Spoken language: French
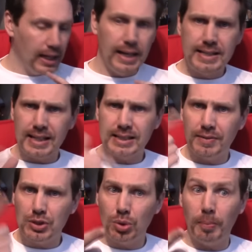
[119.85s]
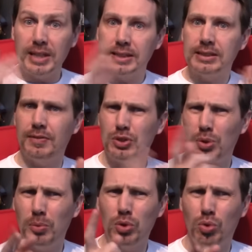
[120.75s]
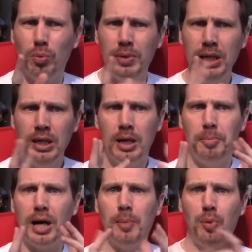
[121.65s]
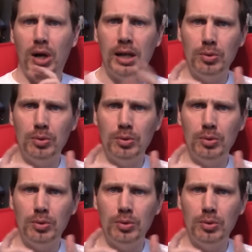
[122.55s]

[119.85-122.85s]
Et ça, ça va, bah, ça, ça va sûrement tomber par rapport à